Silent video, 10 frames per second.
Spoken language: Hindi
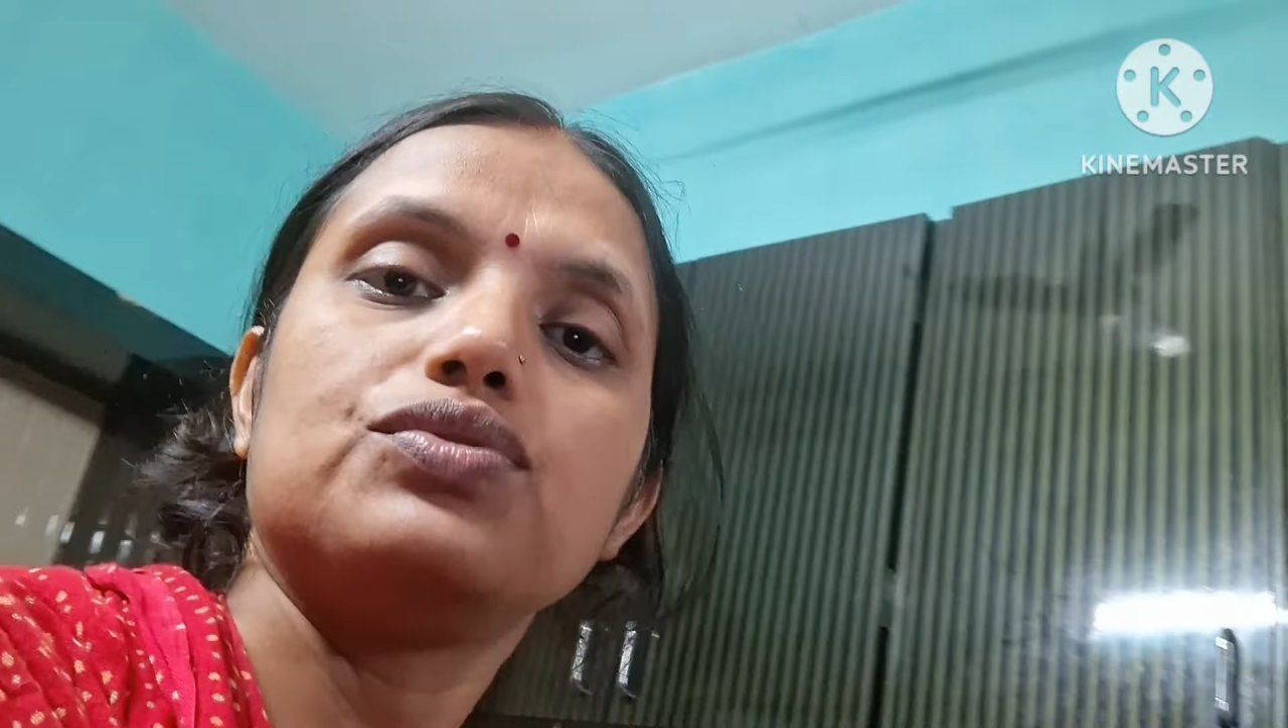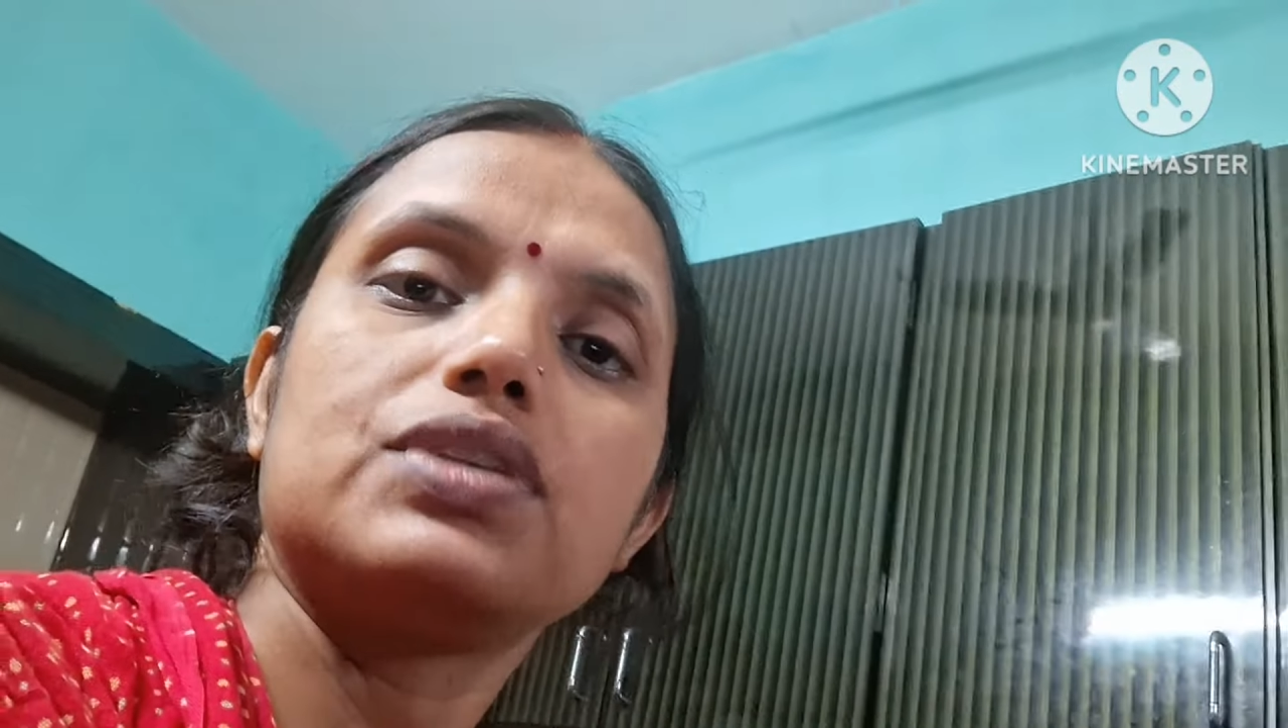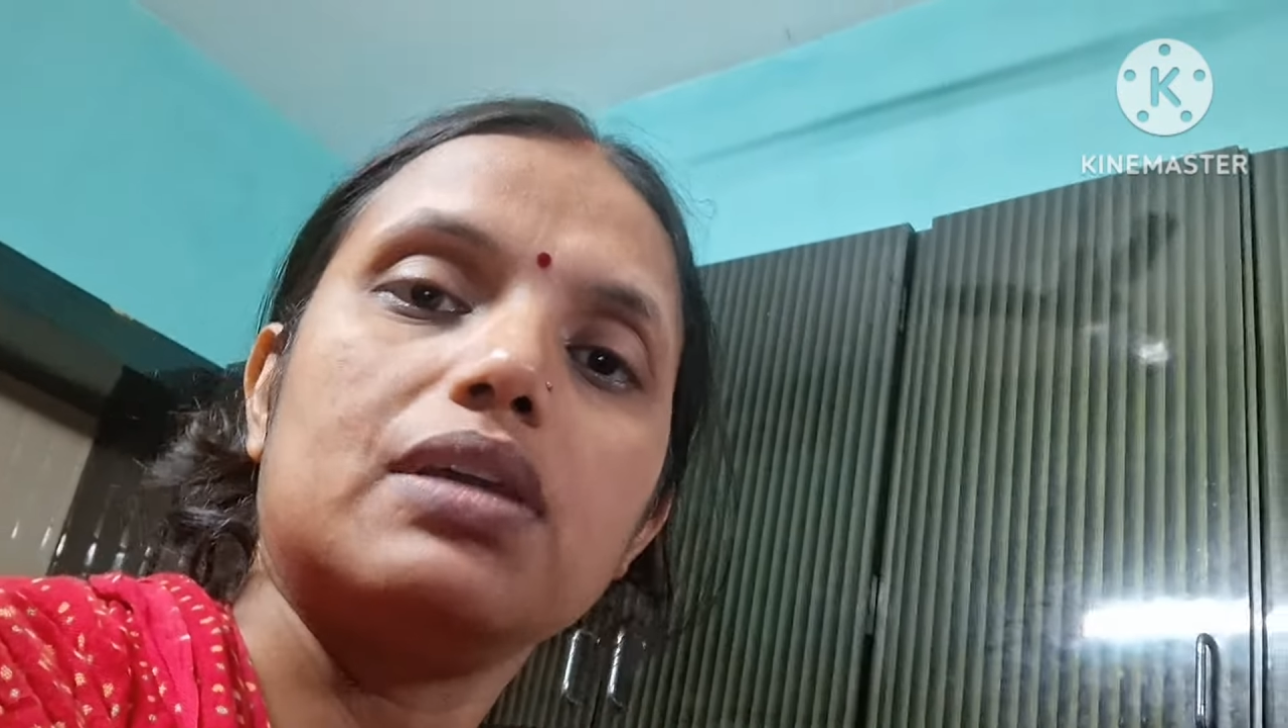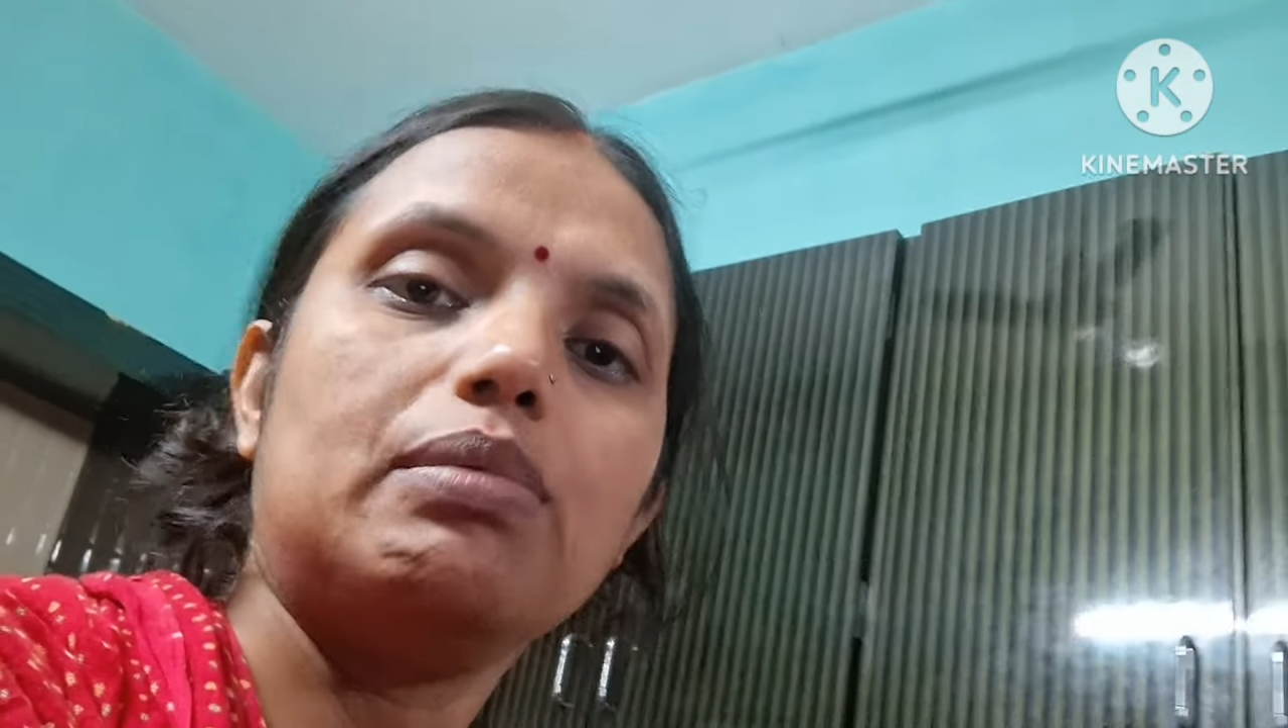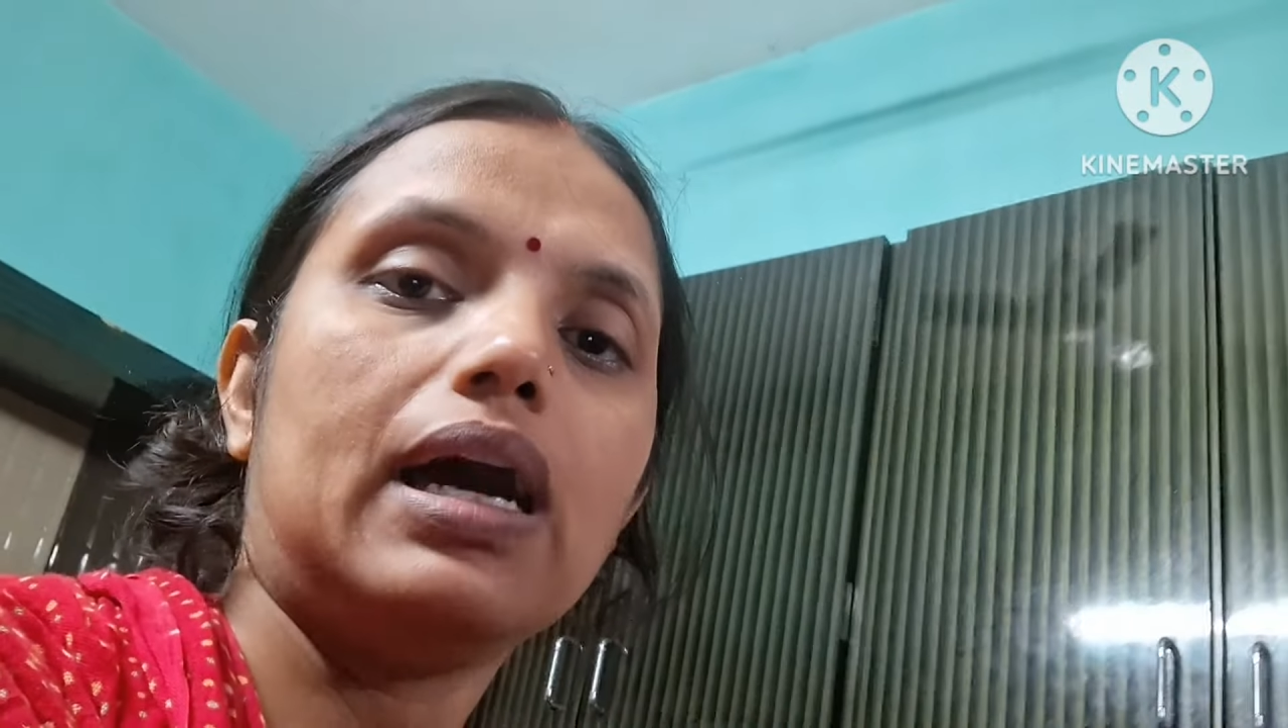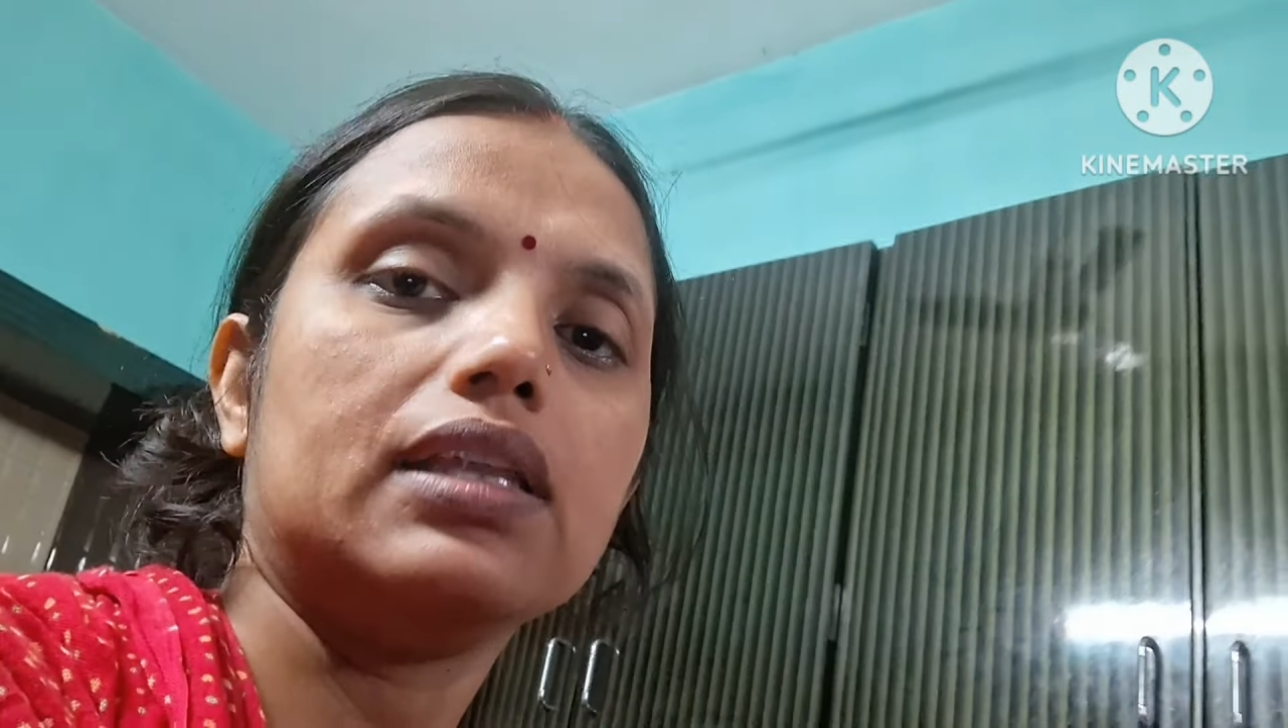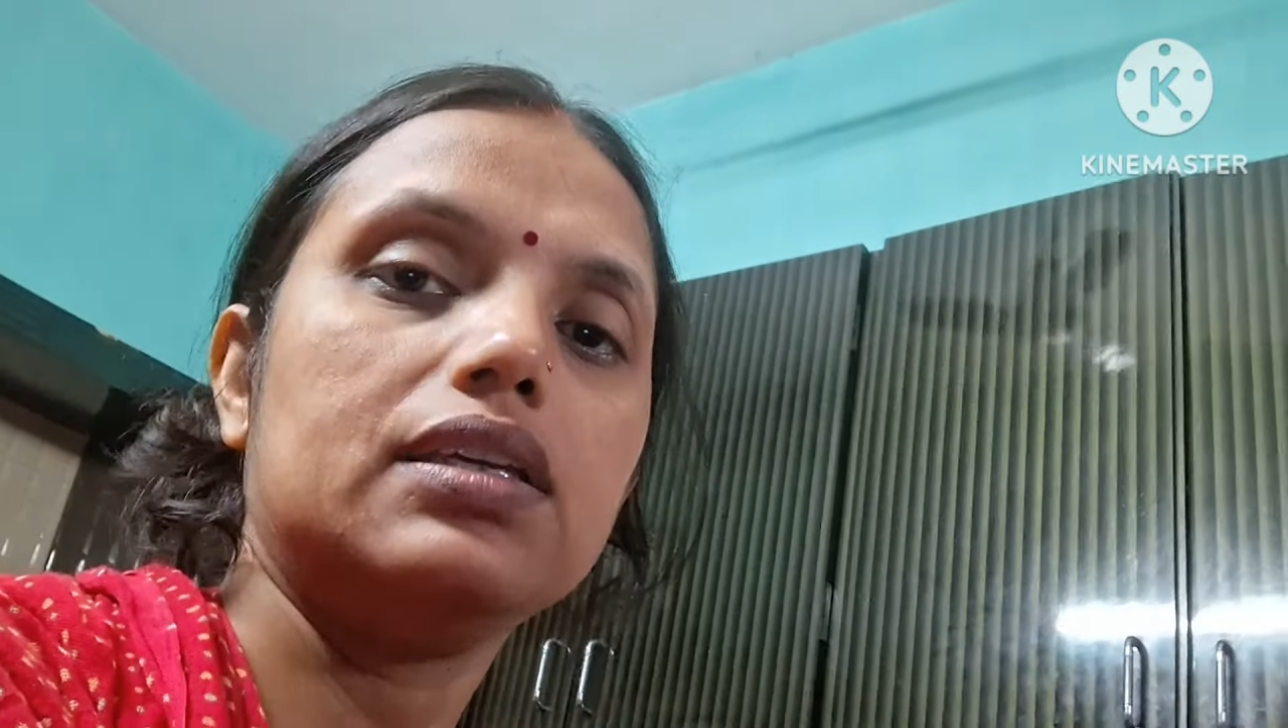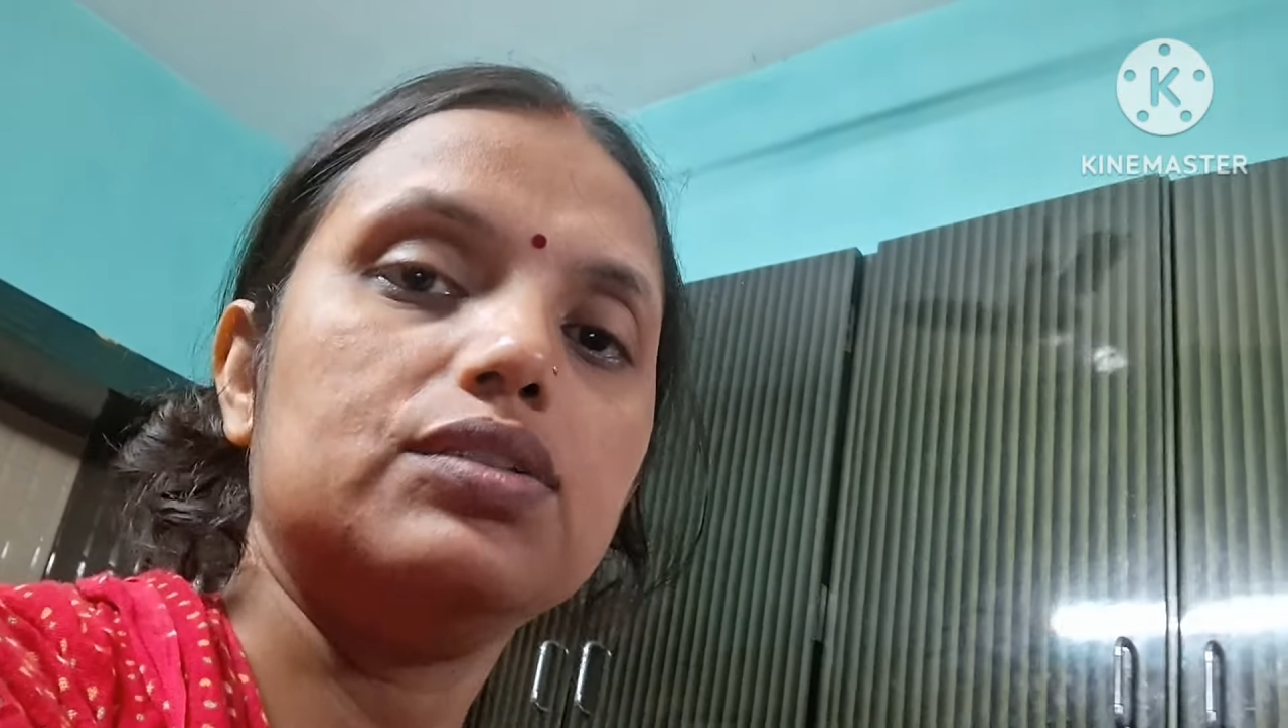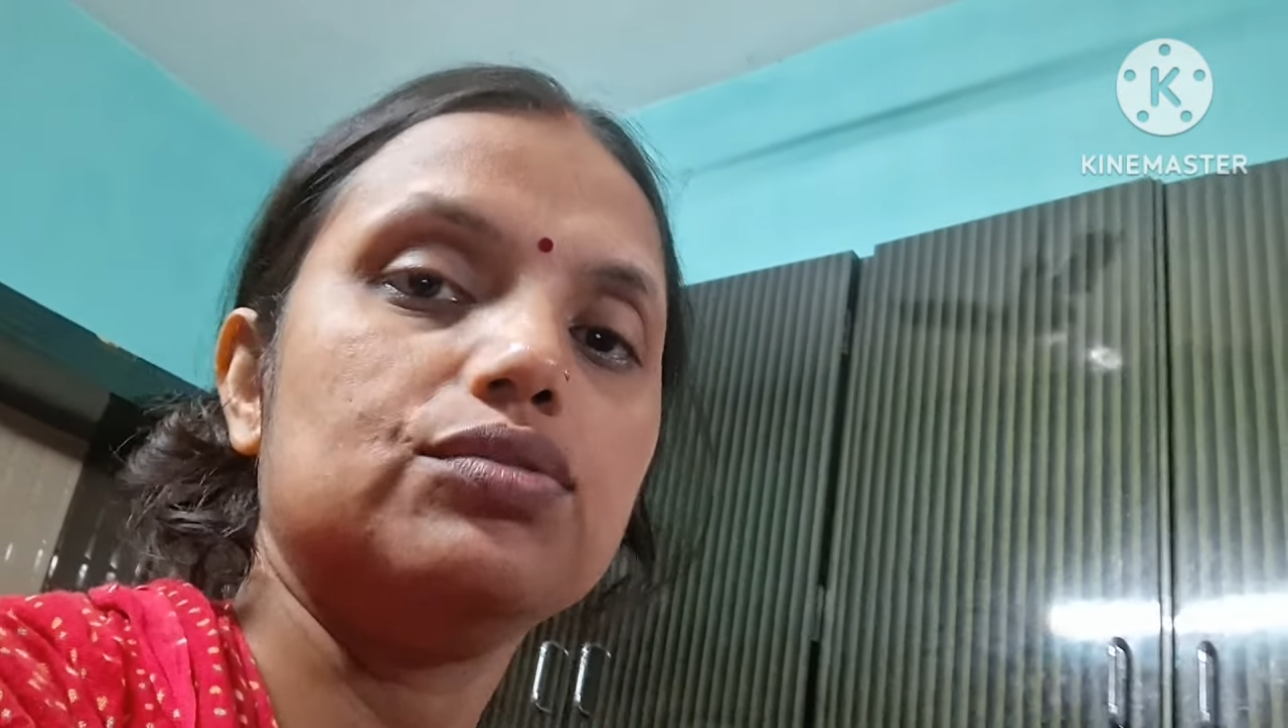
उसके बाद ही